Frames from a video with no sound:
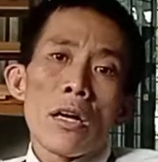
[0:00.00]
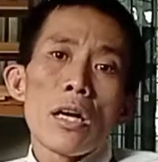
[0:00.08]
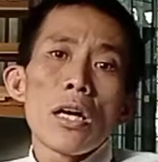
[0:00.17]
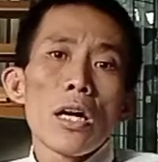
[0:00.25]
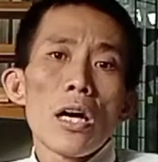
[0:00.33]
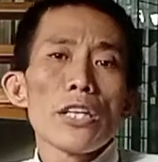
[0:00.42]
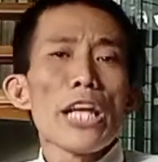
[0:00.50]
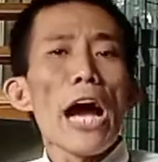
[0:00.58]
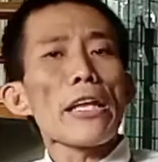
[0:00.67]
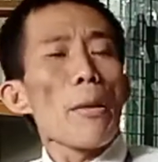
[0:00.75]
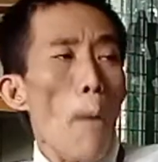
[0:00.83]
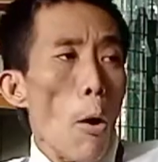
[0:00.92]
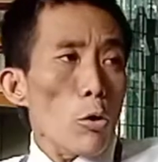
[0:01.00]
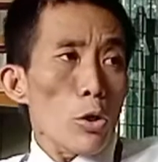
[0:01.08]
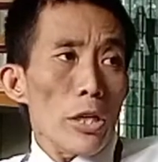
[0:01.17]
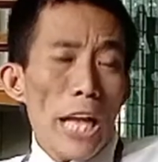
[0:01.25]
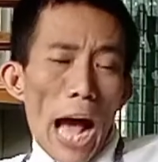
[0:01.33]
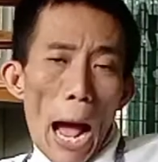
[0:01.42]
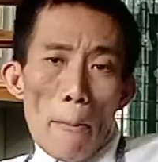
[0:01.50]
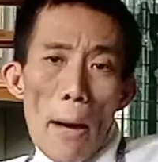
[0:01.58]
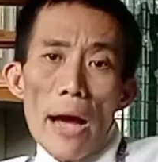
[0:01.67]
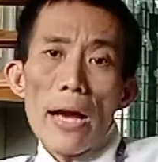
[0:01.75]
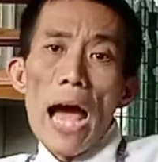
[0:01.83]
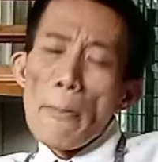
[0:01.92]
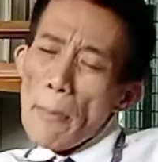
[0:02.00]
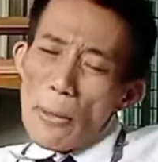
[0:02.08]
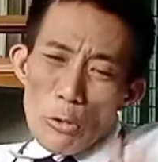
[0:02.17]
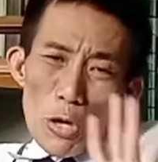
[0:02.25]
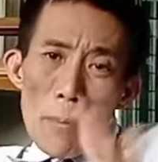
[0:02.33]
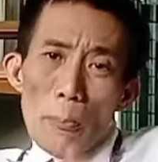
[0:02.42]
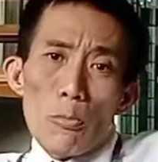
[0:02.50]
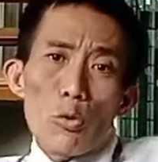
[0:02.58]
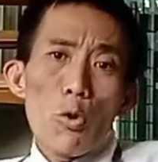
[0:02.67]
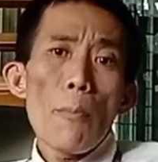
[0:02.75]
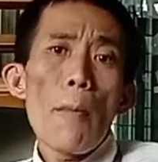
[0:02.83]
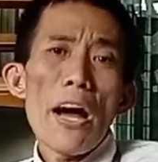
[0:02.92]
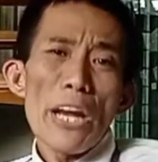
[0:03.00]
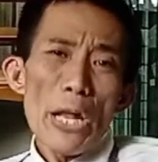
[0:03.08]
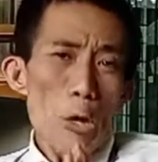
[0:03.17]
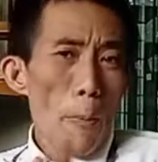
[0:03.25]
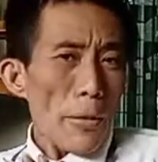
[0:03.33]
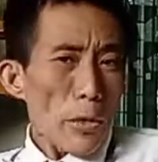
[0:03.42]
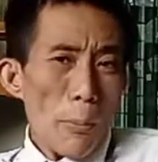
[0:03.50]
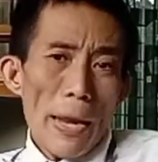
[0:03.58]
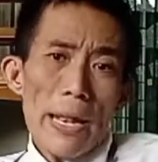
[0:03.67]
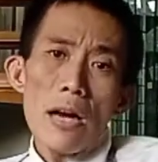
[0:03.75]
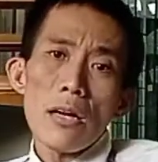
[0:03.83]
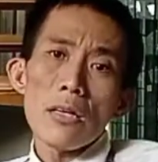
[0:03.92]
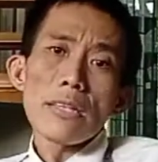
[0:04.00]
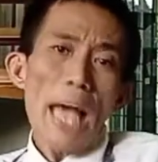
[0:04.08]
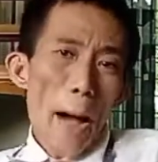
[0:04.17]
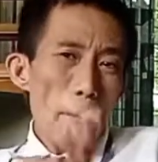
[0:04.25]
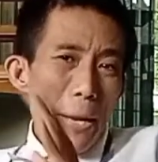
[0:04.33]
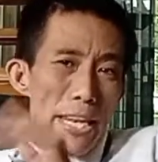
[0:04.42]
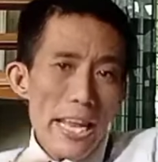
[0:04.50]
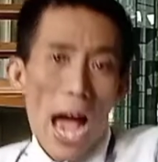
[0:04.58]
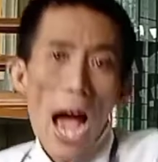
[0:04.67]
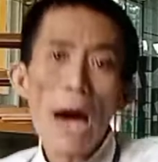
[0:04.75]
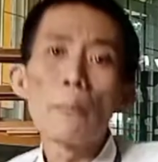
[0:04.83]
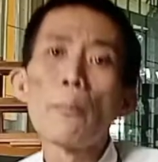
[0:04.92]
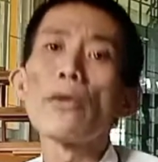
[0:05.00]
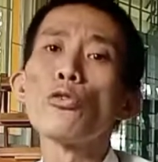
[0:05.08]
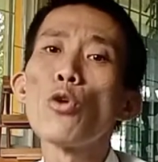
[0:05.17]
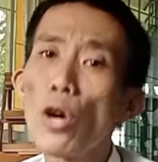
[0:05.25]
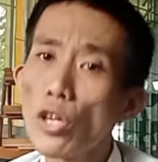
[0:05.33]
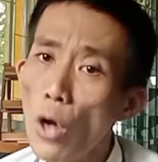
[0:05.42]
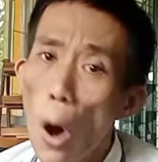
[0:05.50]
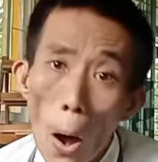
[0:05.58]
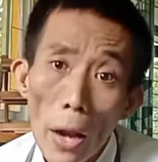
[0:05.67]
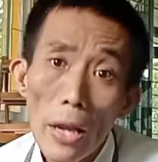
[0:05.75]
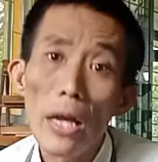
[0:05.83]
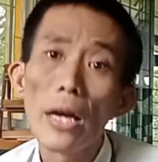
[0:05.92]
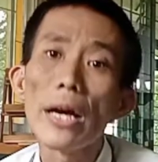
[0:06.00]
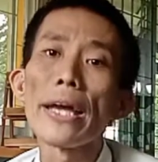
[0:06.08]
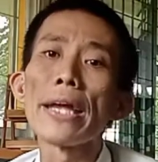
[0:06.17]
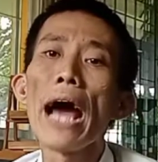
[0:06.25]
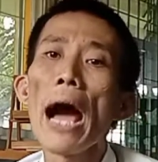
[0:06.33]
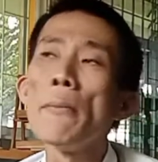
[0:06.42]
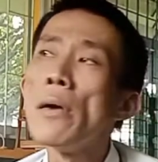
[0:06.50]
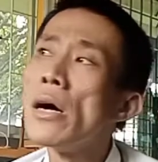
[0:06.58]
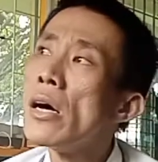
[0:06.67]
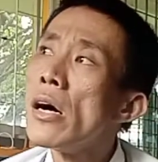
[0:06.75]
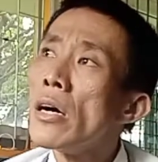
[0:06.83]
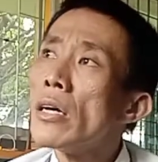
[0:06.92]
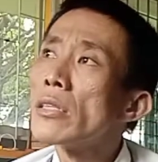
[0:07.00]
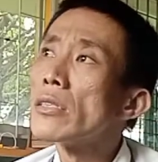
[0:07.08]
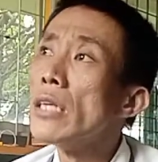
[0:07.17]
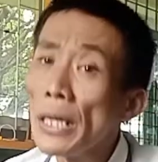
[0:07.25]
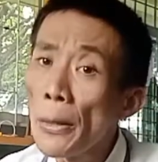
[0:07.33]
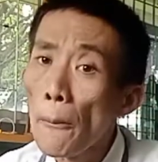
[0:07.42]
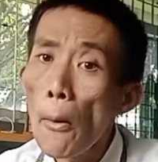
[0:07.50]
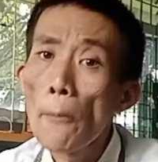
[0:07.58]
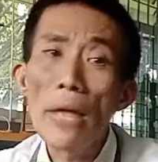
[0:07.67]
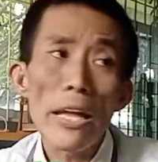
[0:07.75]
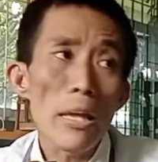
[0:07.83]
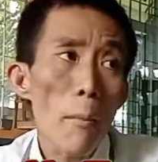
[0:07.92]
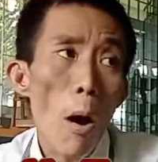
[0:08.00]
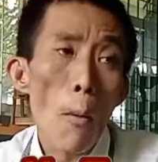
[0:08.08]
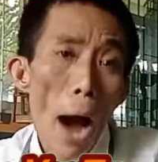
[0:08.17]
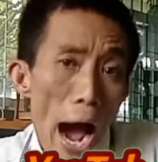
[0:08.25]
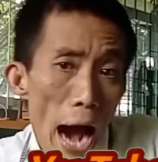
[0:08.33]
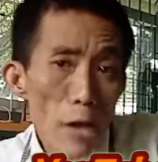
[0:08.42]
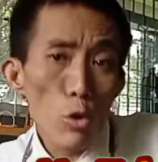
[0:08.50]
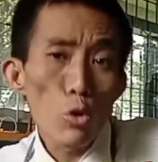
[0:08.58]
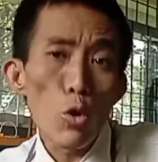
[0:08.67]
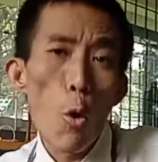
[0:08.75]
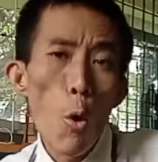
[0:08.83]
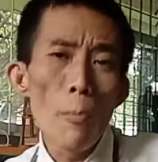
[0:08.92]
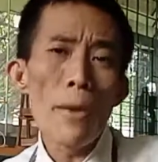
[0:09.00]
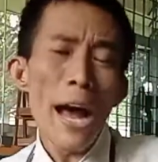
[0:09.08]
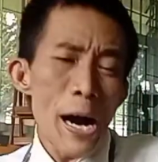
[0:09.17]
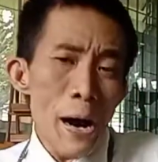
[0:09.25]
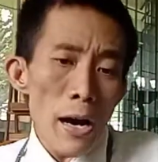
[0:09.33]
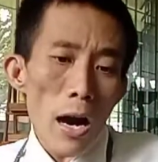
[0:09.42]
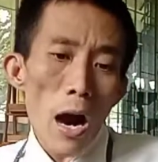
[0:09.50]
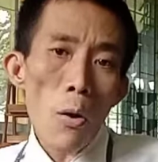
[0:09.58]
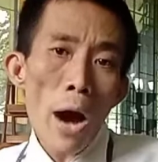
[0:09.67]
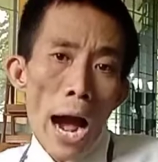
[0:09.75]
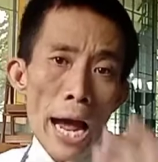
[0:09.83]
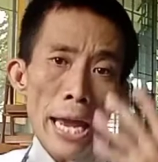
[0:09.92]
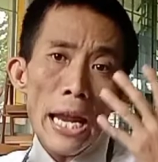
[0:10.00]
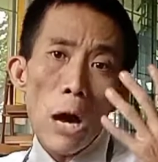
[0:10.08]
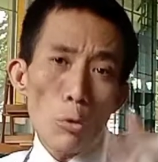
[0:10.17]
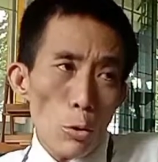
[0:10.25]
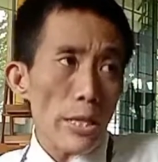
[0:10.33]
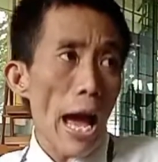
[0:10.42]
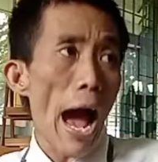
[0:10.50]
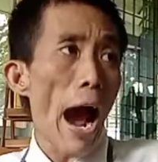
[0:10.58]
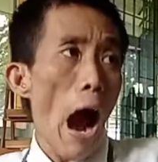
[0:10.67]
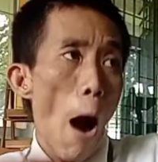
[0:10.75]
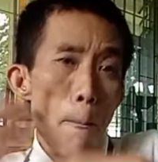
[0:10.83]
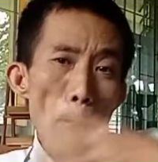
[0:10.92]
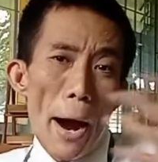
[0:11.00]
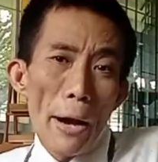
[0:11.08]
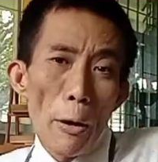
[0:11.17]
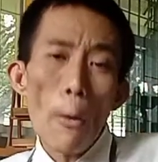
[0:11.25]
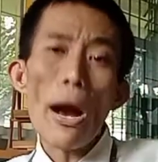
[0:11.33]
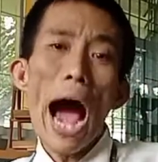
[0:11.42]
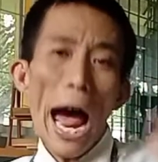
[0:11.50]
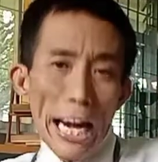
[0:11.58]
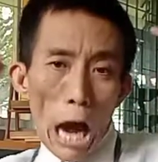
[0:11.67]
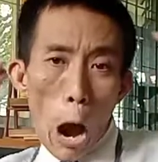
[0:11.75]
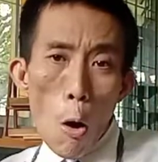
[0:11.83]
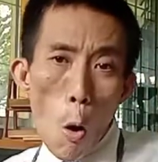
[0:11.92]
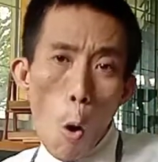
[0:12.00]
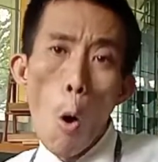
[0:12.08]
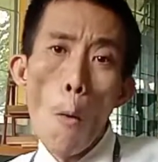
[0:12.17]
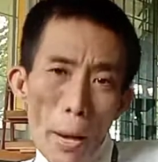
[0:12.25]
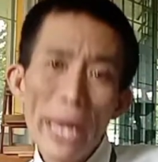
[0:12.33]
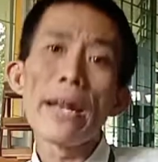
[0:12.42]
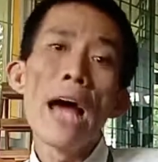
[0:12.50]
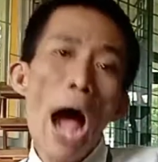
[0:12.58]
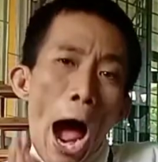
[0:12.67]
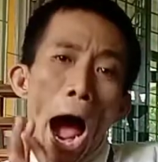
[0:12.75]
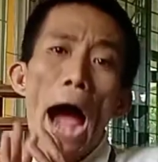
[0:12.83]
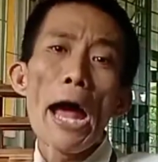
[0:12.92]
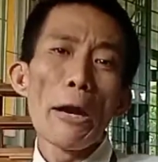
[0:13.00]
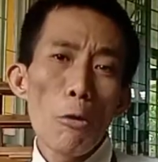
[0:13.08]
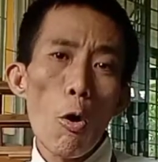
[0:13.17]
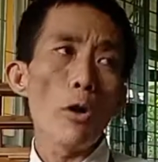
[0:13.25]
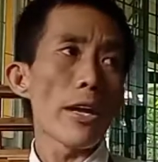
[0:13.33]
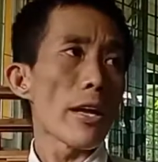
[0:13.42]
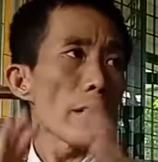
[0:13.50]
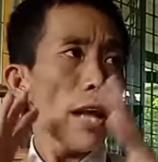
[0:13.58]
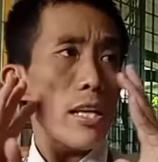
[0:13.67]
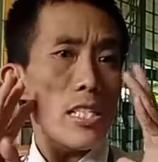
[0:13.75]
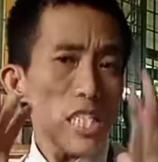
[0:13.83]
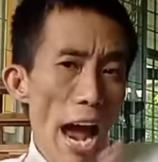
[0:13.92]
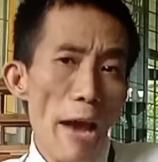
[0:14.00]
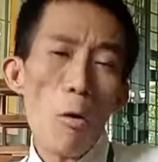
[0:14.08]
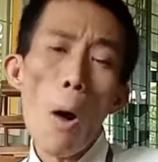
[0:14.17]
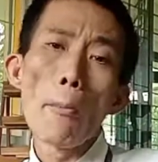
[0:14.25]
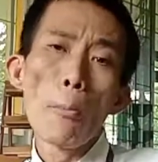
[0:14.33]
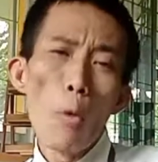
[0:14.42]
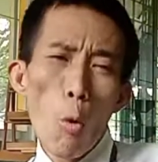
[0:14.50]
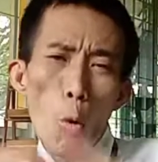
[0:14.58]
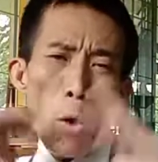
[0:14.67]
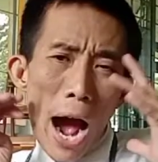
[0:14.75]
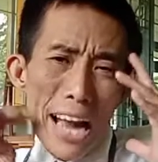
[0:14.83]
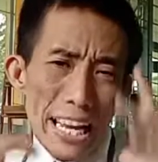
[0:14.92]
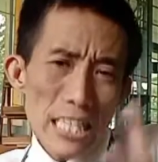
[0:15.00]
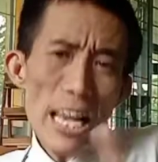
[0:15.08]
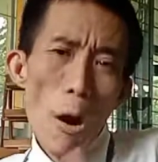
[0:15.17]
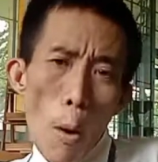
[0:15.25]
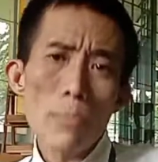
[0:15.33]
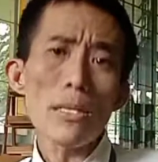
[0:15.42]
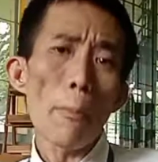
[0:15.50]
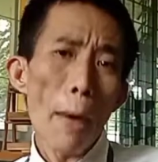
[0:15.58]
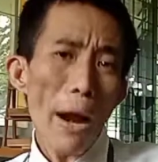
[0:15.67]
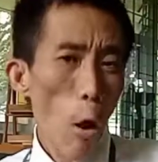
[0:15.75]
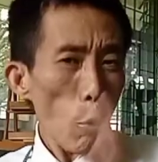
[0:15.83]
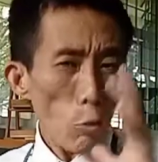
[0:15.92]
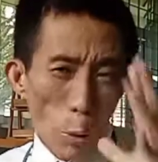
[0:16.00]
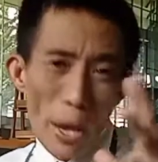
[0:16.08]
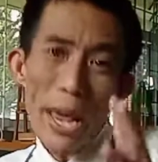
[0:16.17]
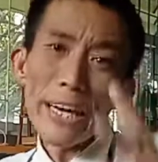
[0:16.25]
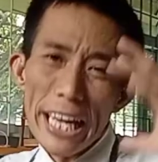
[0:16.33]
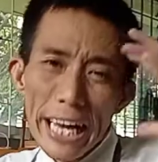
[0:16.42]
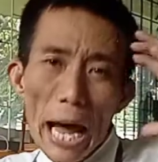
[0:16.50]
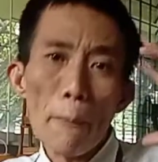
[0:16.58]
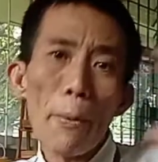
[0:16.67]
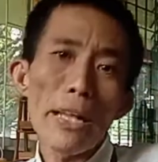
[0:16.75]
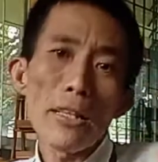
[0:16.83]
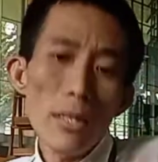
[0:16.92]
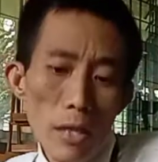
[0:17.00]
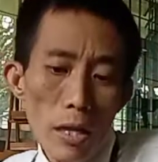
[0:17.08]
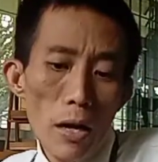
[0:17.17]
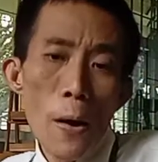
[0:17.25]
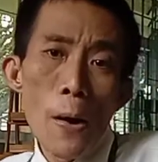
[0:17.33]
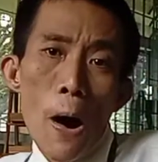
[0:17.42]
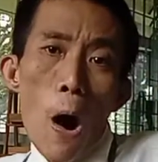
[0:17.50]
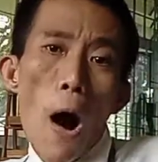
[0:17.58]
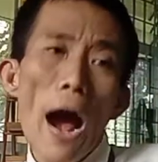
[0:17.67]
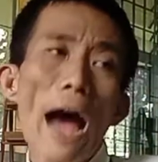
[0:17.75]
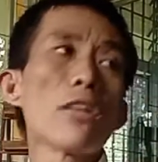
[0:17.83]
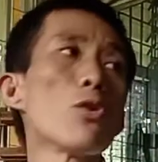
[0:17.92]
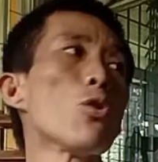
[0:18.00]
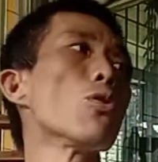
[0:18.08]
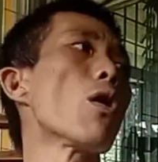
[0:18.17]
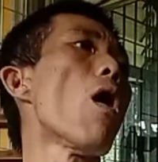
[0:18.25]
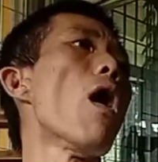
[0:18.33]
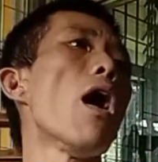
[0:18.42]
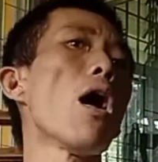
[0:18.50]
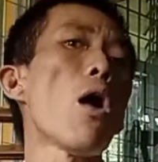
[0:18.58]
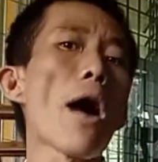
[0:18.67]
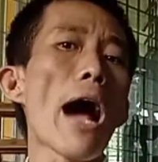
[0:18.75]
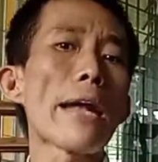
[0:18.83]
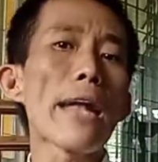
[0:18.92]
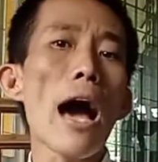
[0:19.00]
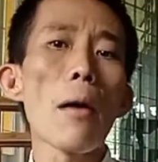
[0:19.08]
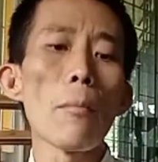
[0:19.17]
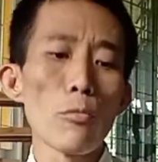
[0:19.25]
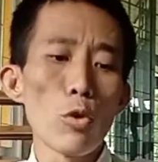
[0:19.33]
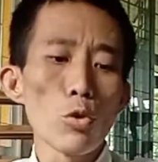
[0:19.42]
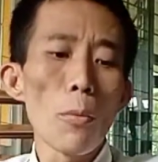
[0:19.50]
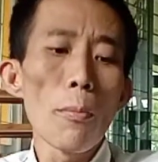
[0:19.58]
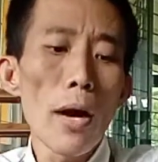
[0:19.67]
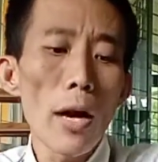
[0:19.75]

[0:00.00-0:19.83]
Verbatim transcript: คืออยากจะบอกตรงนี้นะครับว่าการเป็นยูทูบเบอร์ในยุคปัจจุบันเนี้ยจะไม่ยากเหมือนยุคก่อนๆเลยนะครับซึ่งผมอยากจะบอกว่า YouTube เนี่ยเขาให้เราทุกอย่างเขาเปิดโอกาสเขาโอเพนให้ทุกคนเนี่ยได้ใช้ความรู้ได้ใช้ความสามารถของตัวเองในการผลิตสื่อของการยูของอ่าของการทำยูทูบ